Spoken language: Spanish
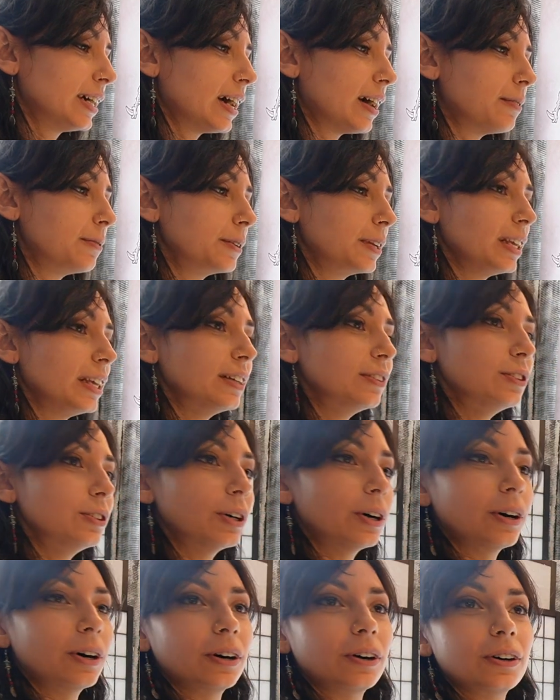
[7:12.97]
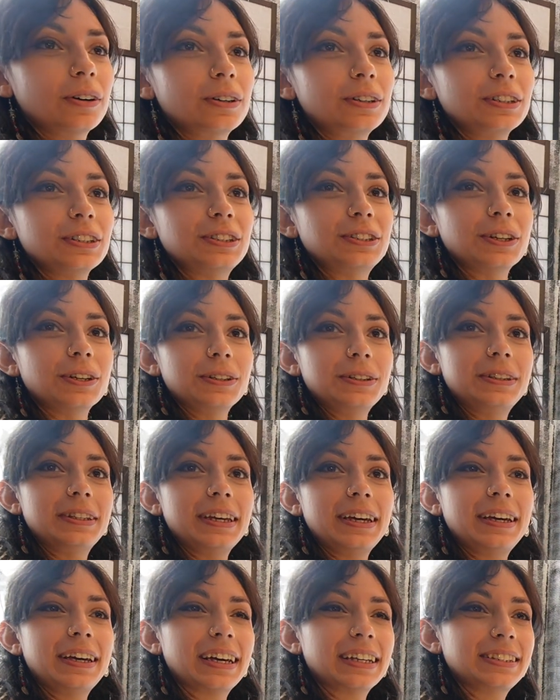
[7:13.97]
abriendo
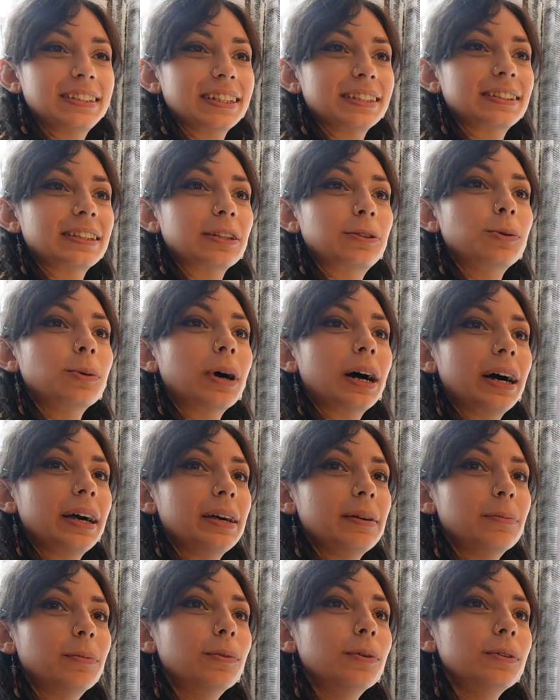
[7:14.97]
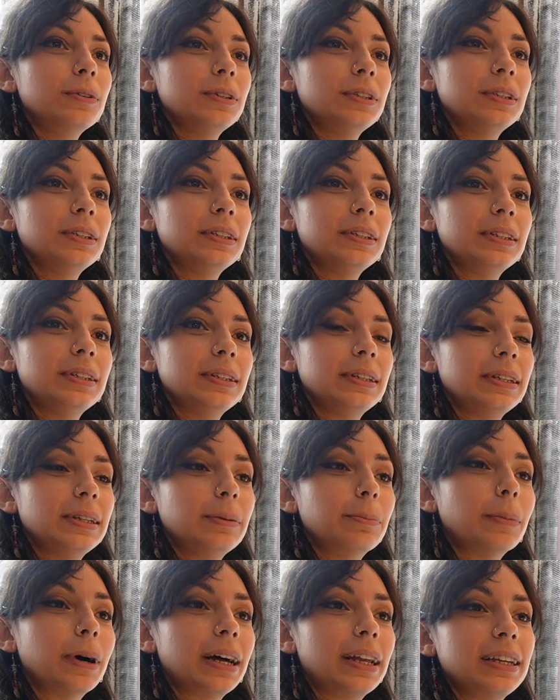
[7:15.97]
horizontes hacia tatuajes
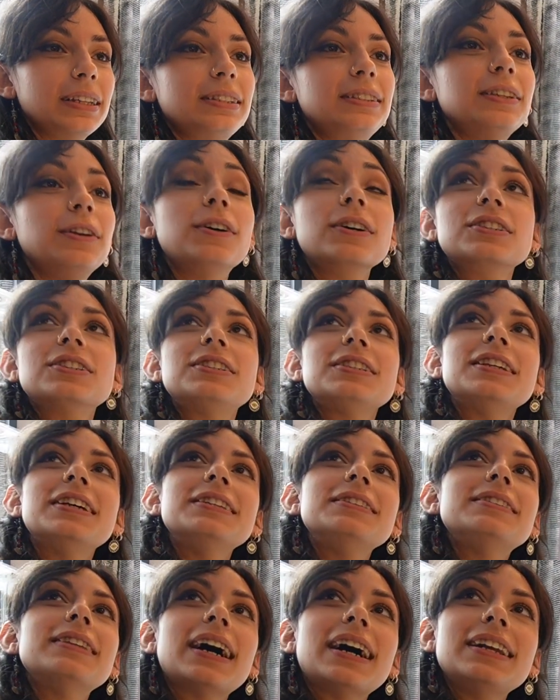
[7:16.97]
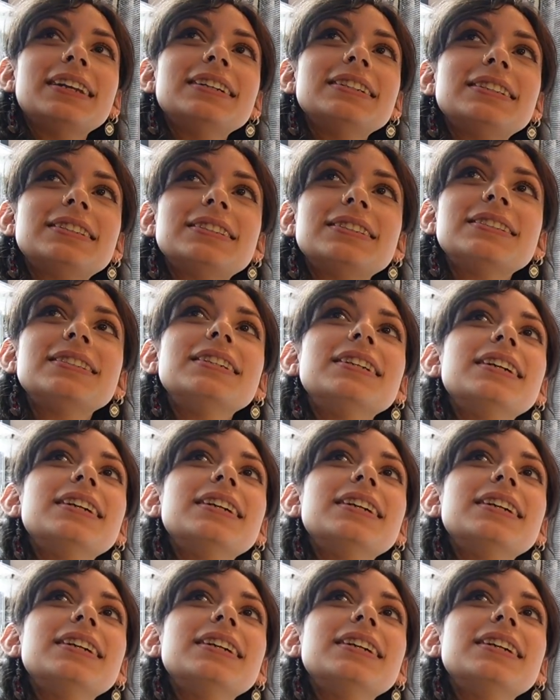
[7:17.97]
muy más estilo occidentales.